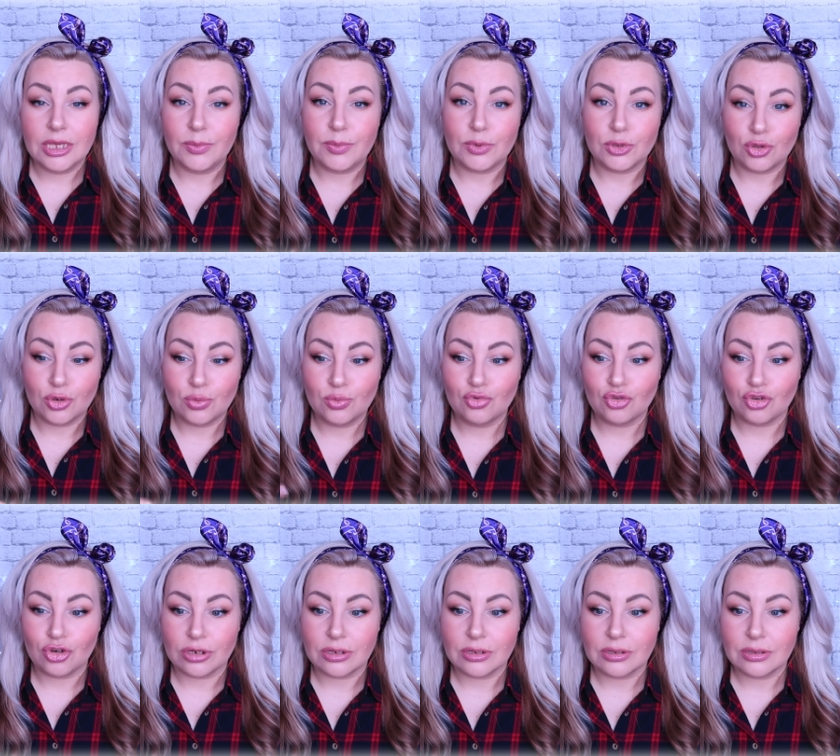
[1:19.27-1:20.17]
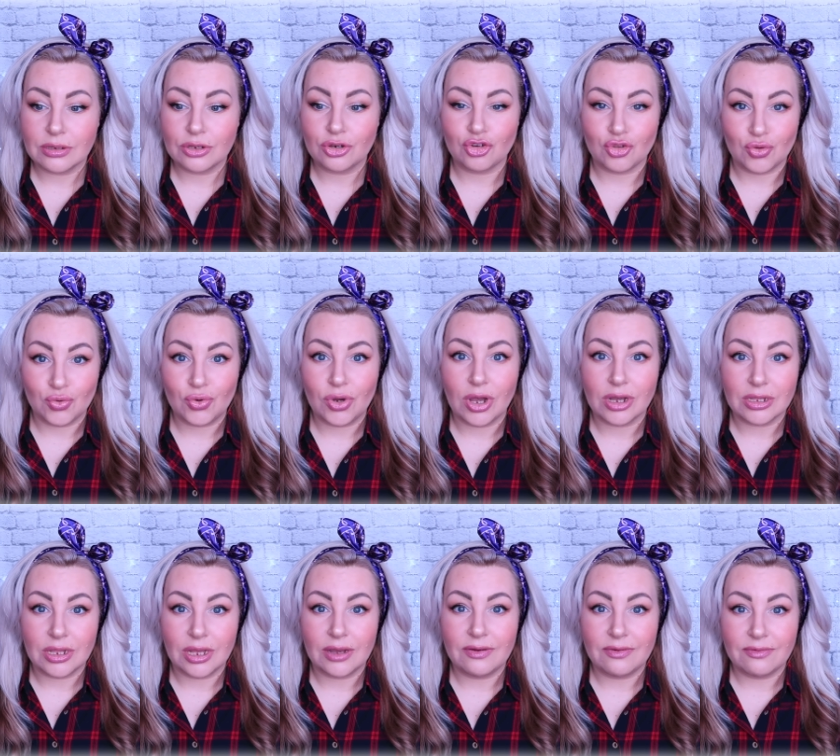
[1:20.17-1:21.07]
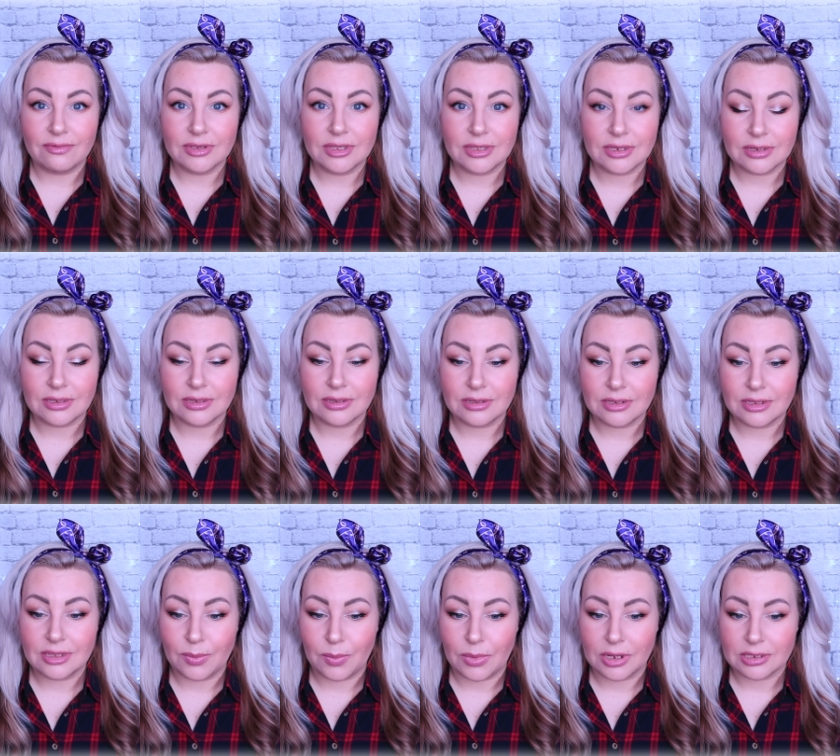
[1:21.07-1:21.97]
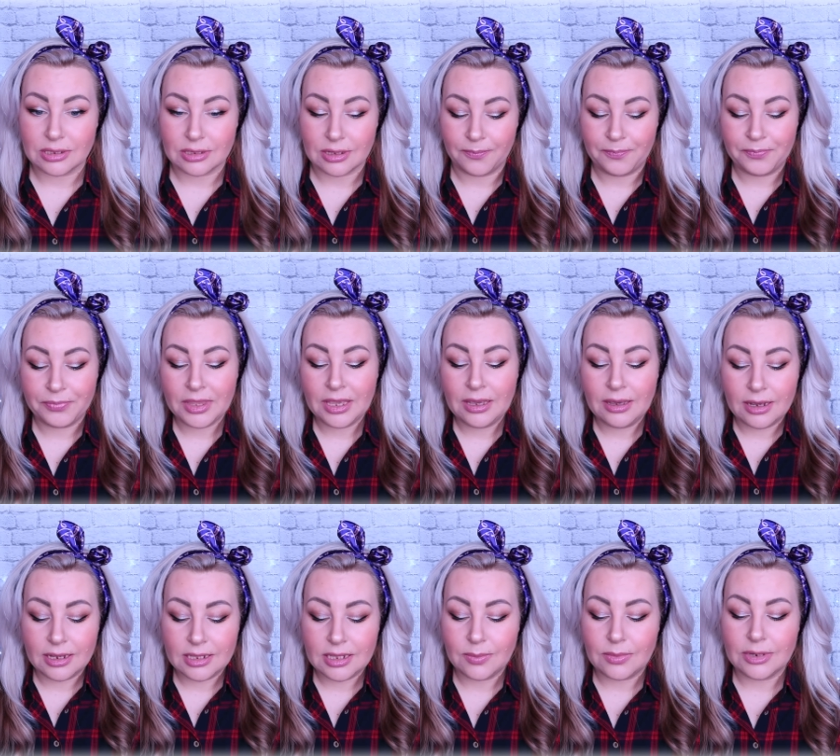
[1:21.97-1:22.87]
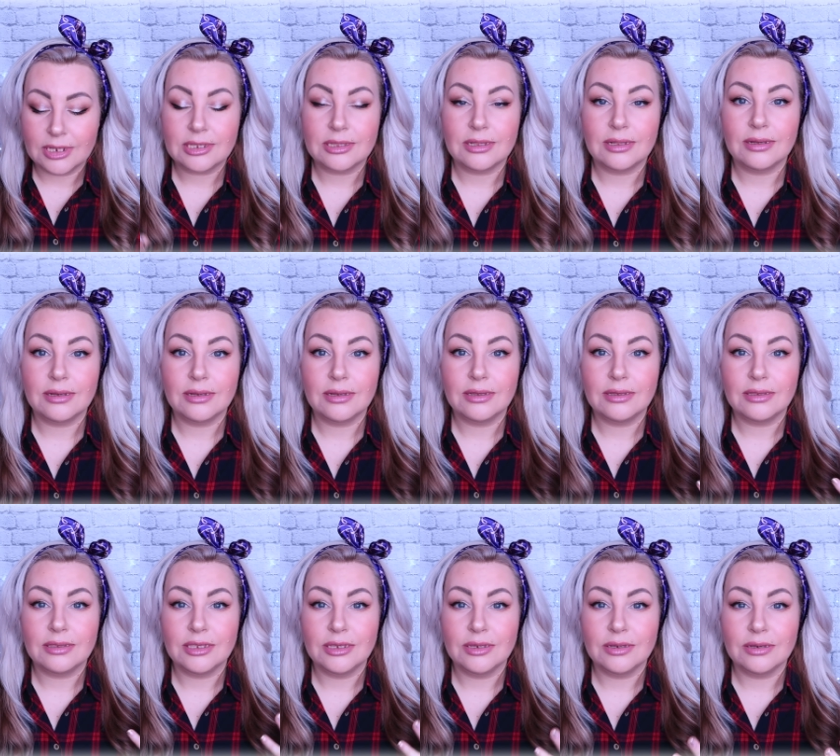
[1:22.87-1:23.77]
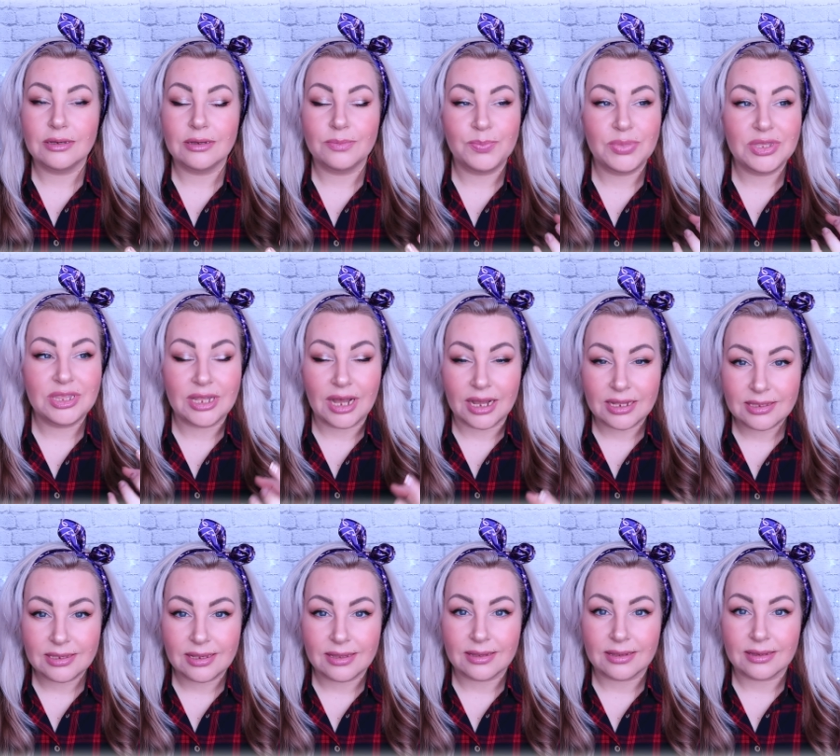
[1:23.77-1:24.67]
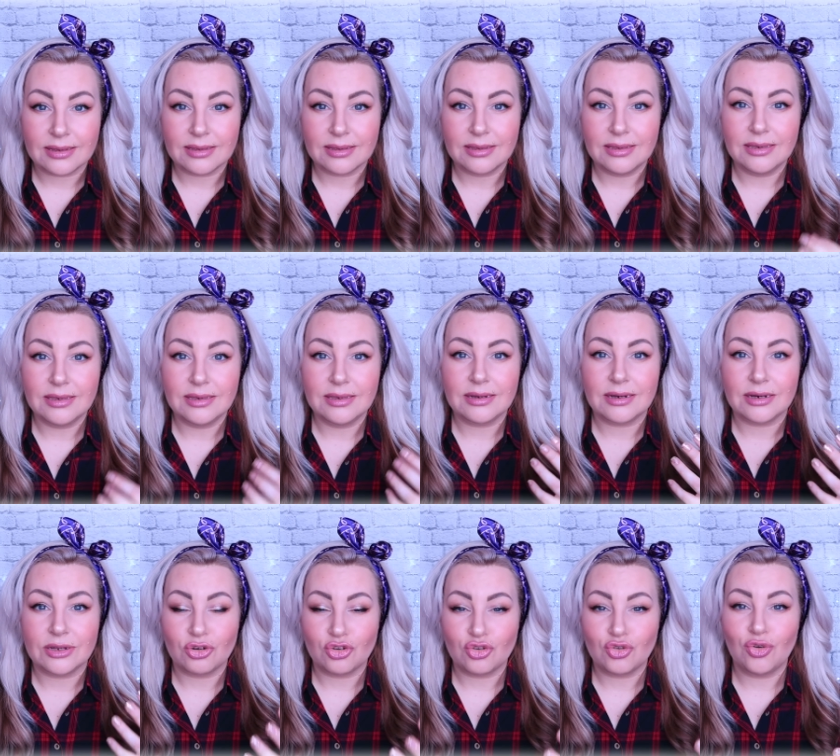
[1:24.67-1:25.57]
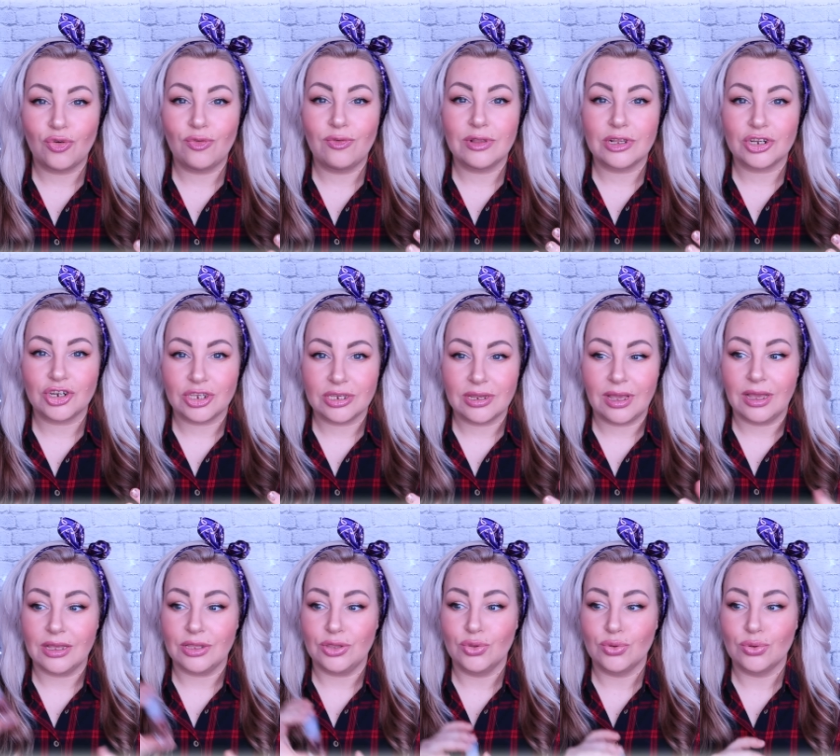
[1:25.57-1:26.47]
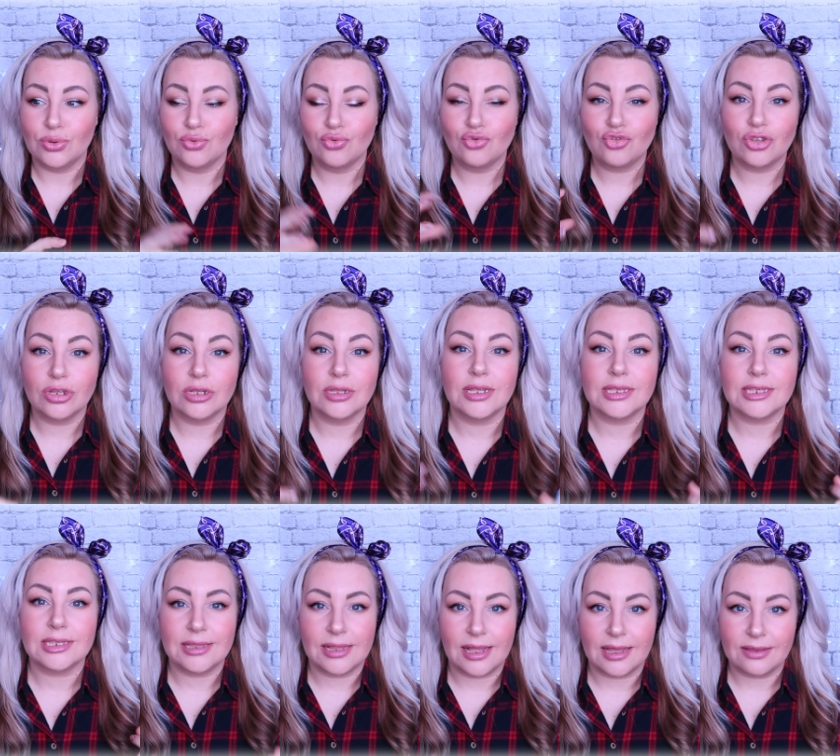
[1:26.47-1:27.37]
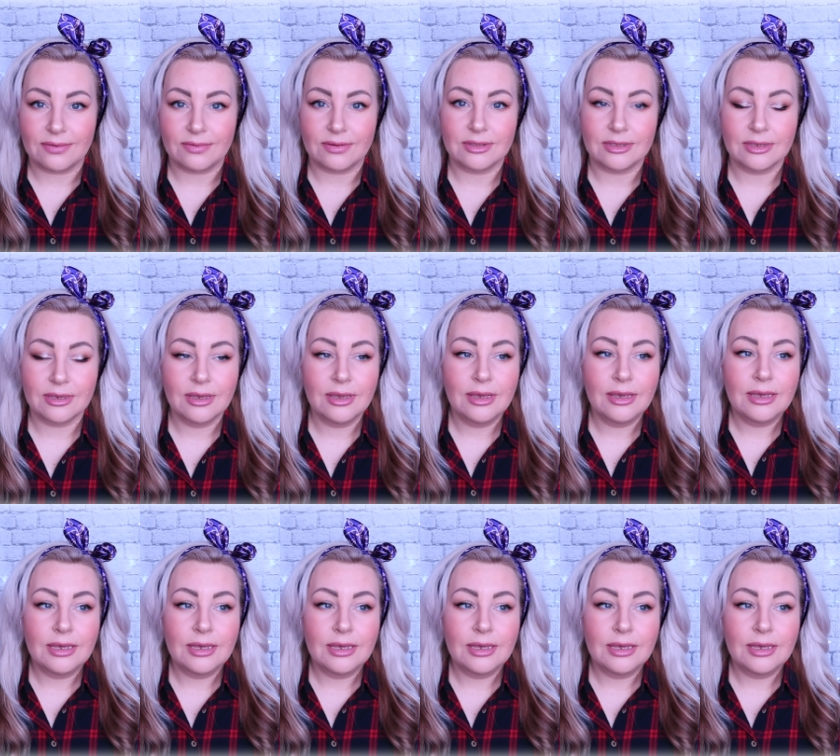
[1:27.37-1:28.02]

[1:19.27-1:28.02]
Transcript: и потом уже жду, когда высохнет это масло. Это масло питательное и хорошо увлажняет, но нужно наслаивать.